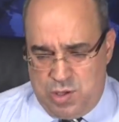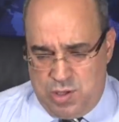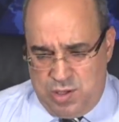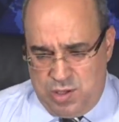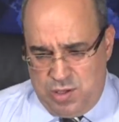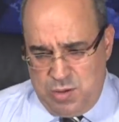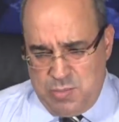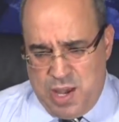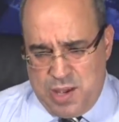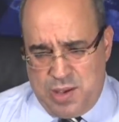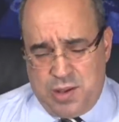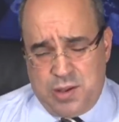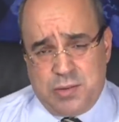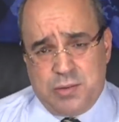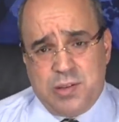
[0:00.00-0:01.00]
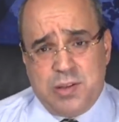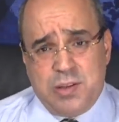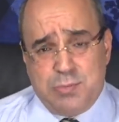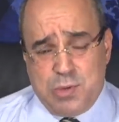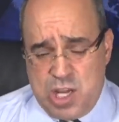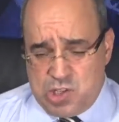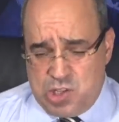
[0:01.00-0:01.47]
حمايه
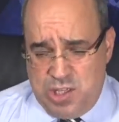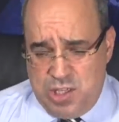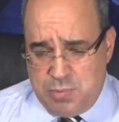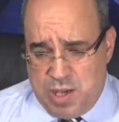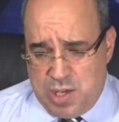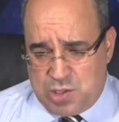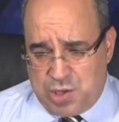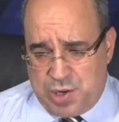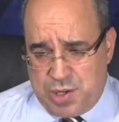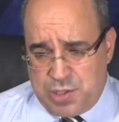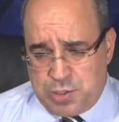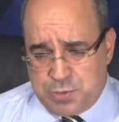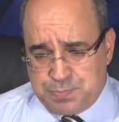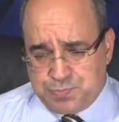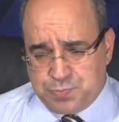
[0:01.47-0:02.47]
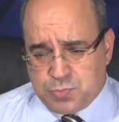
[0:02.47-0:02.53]
من اجل حمايه الرئيس